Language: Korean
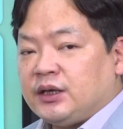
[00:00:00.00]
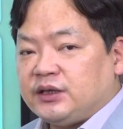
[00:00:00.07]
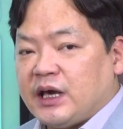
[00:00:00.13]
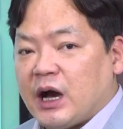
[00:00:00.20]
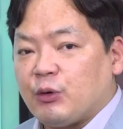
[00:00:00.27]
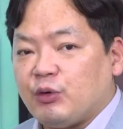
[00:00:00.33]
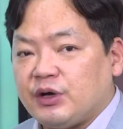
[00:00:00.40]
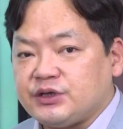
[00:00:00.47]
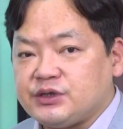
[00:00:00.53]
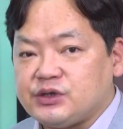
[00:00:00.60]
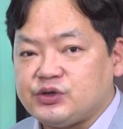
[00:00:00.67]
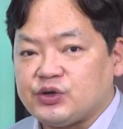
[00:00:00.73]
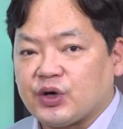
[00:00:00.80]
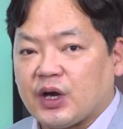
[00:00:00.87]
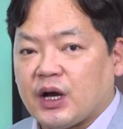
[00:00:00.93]
양호한
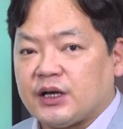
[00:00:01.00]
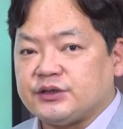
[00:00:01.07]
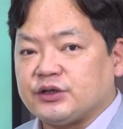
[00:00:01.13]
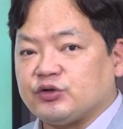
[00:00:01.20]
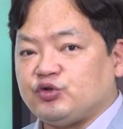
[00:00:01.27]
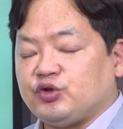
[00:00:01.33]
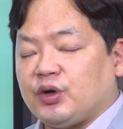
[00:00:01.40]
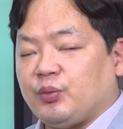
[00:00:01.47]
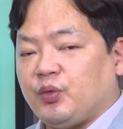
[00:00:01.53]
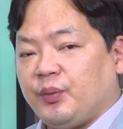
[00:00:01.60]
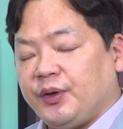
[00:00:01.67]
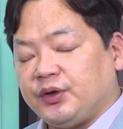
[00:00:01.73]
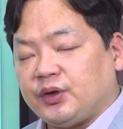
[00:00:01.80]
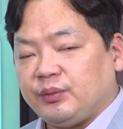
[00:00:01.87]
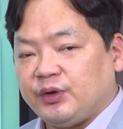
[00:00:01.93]
실적의 가장 중요한
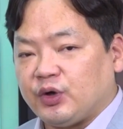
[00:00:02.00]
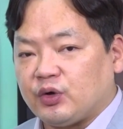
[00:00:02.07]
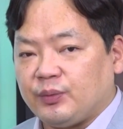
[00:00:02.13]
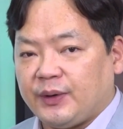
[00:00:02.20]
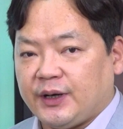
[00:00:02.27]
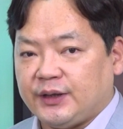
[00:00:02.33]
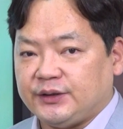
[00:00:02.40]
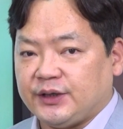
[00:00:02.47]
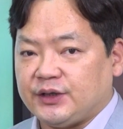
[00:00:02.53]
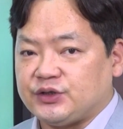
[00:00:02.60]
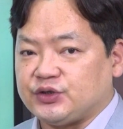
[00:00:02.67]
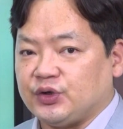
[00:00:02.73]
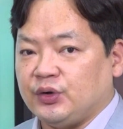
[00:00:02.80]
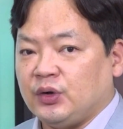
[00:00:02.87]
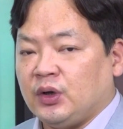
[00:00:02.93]
모멘텀이라고 봐야
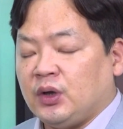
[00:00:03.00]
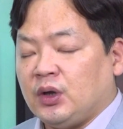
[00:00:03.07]
되겠죠.